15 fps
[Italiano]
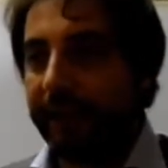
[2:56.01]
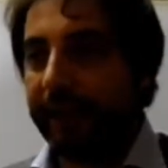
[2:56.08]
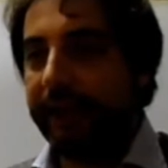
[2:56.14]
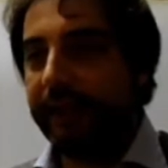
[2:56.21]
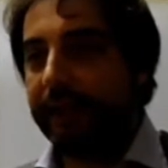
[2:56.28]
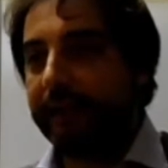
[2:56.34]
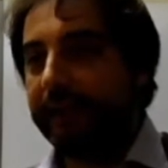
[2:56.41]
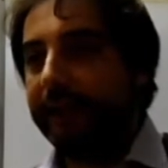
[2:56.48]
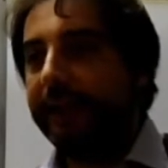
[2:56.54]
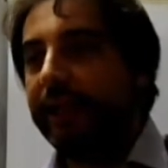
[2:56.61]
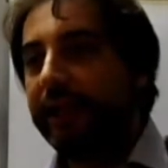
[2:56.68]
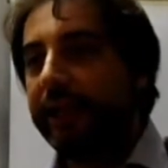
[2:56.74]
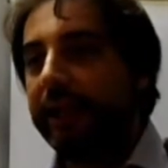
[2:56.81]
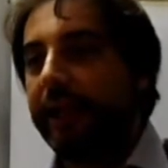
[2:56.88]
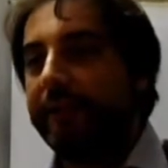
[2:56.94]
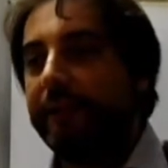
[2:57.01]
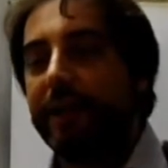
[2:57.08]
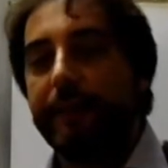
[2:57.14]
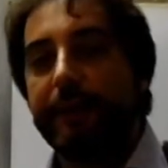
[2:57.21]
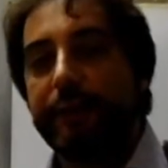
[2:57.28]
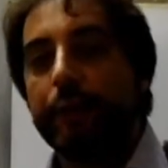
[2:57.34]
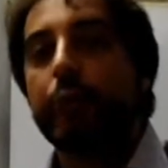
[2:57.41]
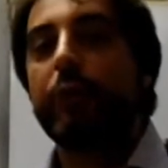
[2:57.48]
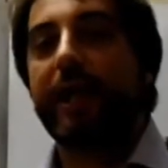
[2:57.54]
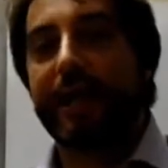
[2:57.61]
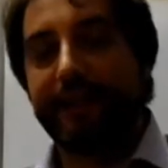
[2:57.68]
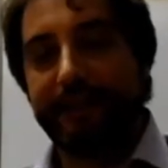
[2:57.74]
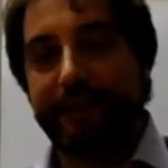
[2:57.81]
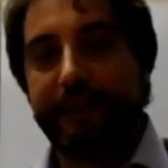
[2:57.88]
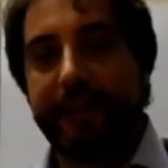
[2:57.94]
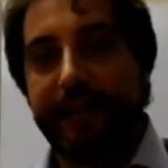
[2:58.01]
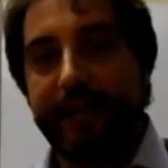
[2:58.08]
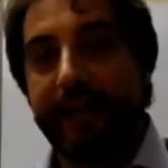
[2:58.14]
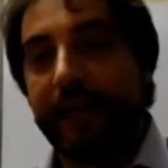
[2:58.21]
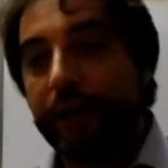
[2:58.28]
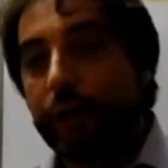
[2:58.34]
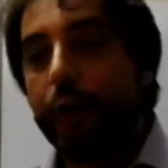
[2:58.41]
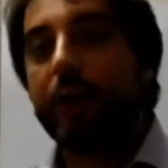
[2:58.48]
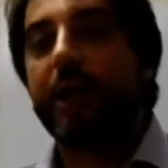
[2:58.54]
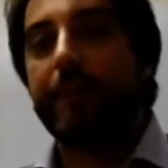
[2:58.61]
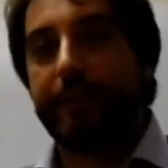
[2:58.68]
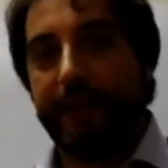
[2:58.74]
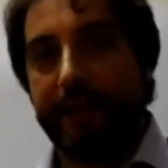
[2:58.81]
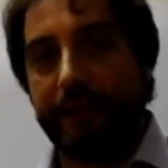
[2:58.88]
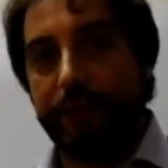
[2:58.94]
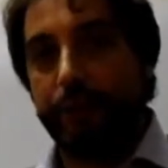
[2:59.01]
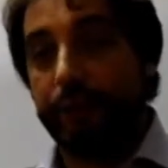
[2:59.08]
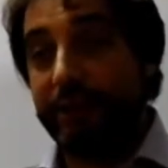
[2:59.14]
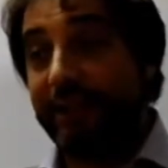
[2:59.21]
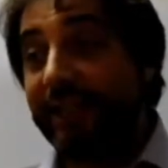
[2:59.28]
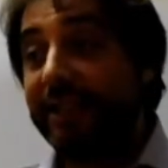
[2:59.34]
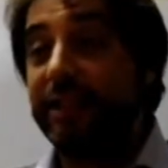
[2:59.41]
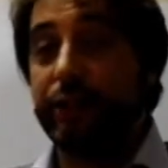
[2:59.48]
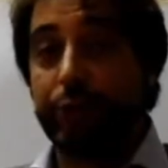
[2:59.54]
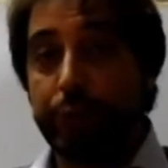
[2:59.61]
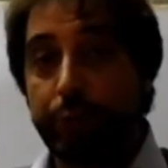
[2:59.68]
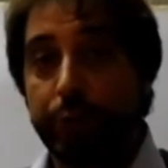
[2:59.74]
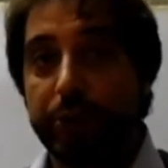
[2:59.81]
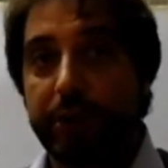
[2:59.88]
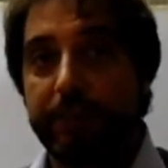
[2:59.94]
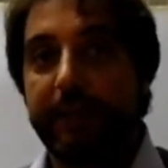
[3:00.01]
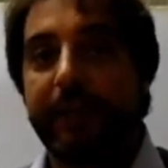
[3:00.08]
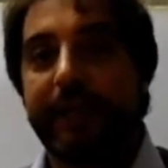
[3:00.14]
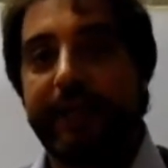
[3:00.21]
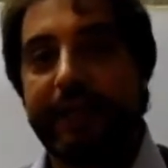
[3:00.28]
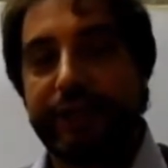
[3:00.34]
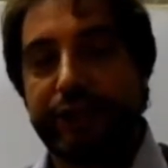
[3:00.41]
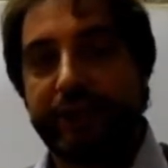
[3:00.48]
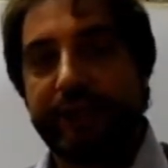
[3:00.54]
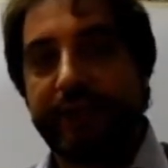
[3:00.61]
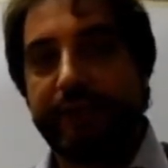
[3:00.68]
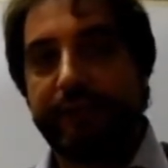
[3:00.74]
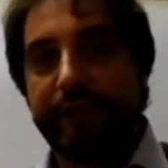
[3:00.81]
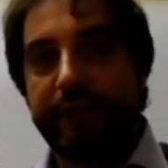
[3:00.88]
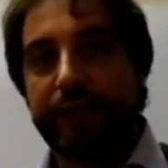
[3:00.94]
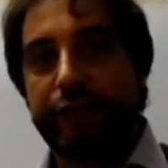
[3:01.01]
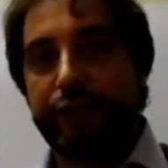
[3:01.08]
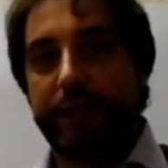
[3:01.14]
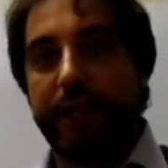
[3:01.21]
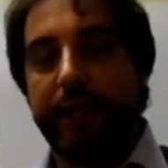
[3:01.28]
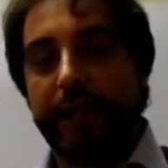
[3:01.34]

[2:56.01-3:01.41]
e lì è veramente un cantiere ancora aperto, sia di studi perché la città fenicia